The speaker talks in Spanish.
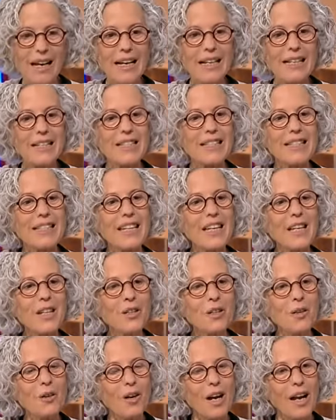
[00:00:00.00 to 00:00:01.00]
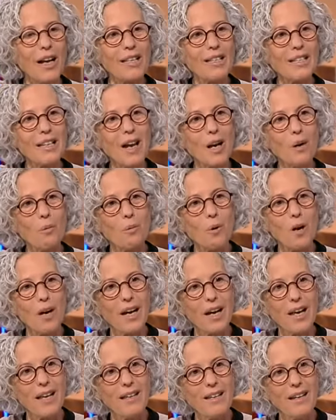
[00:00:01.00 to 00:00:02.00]
si no la salvo a
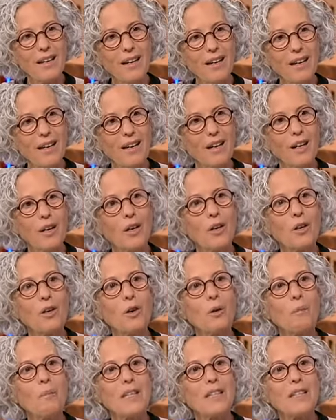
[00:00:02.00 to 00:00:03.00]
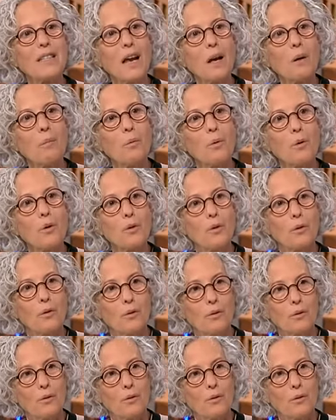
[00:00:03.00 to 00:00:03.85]
ella, no me salvo yo.